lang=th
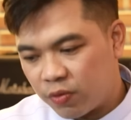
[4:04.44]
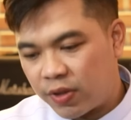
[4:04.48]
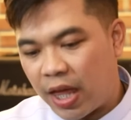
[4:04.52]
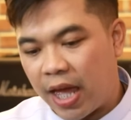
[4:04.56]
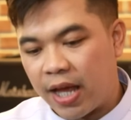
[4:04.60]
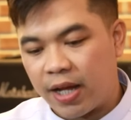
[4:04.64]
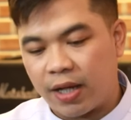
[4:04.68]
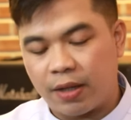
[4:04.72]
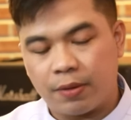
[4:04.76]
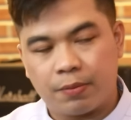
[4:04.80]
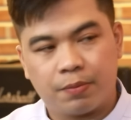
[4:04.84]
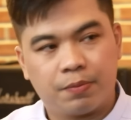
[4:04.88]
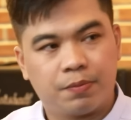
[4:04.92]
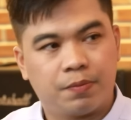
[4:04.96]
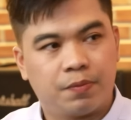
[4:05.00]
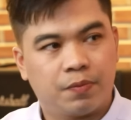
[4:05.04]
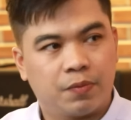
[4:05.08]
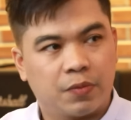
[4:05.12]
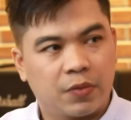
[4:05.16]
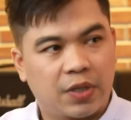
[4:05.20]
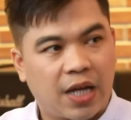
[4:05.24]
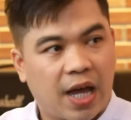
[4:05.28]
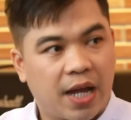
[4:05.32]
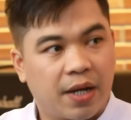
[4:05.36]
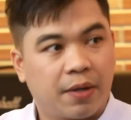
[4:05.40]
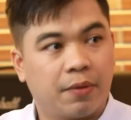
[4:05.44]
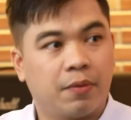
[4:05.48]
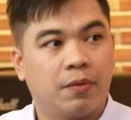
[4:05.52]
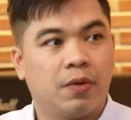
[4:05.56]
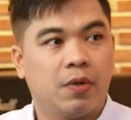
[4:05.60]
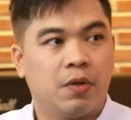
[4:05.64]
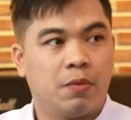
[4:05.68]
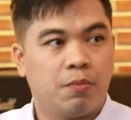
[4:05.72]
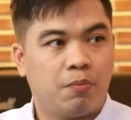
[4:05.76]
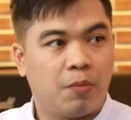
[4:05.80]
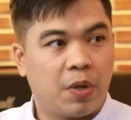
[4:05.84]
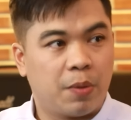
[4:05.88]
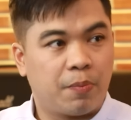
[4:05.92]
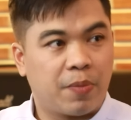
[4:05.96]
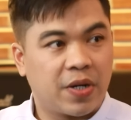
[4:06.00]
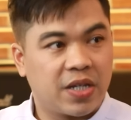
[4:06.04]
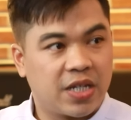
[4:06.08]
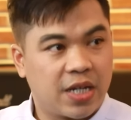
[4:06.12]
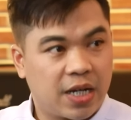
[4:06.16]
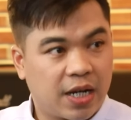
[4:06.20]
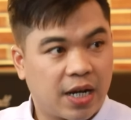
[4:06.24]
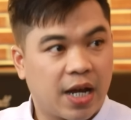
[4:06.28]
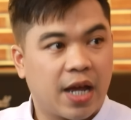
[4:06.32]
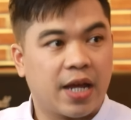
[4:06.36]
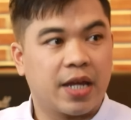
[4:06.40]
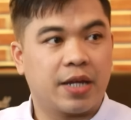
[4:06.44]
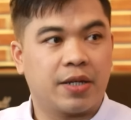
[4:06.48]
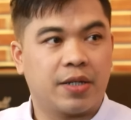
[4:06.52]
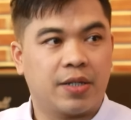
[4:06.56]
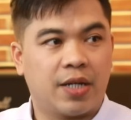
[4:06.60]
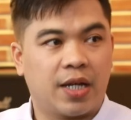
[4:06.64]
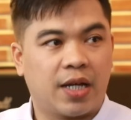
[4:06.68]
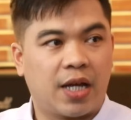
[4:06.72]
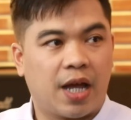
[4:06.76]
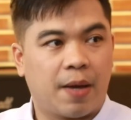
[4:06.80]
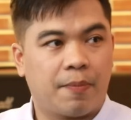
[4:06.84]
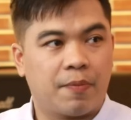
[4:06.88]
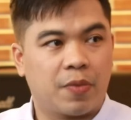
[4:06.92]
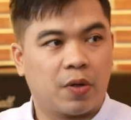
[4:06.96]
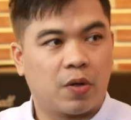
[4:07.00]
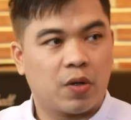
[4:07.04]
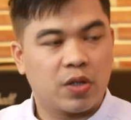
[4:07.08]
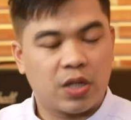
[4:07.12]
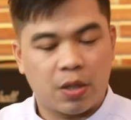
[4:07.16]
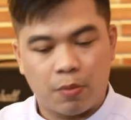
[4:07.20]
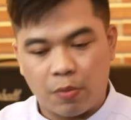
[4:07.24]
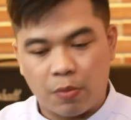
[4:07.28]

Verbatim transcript: แต่งกันมันเป็นยังไงนะครับก็จะ